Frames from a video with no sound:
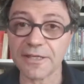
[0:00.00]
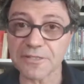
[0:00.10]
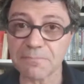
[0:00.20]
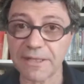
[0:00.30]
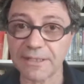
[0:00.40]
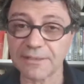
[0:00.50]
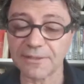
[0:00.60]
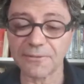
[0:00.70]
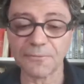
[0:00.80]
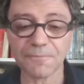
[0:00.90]

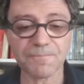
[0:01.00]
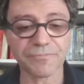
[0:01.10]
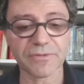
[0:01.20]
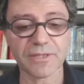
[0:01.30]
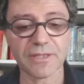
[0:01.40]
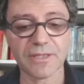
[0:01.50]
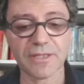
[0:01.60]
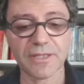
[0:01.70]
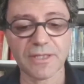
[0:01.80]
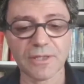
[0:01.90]
aspettano.
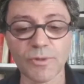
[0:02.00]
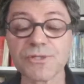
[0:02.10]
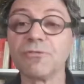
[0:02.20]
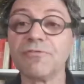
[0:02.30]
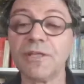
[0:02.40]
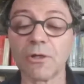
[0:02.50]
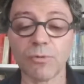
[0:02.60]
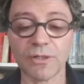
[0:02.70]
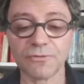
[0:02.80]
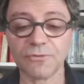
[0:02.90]
Questo fino a
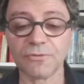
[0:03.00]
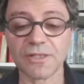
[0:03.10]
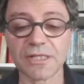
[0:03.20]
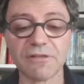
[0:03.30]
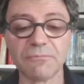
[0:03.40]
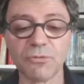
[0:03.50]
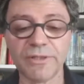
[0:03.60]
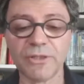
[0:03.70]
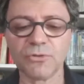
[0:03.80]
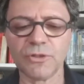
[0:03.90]
quando non arriva il
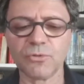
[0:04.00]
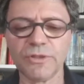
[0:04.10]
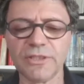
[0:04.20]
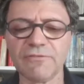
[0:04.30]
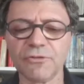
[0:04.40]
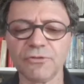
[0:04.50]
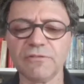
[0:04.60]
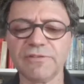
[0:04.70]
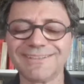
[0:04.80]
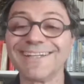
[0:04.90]
momento in cui devono
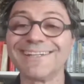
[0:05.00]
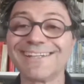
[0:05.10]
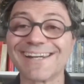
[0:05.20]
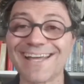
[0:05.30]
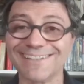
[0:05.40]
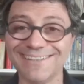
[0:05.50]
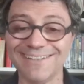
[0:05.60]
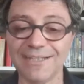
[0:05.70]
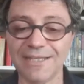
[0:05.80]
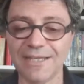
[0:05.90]
diventare
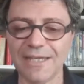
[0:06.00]
grandi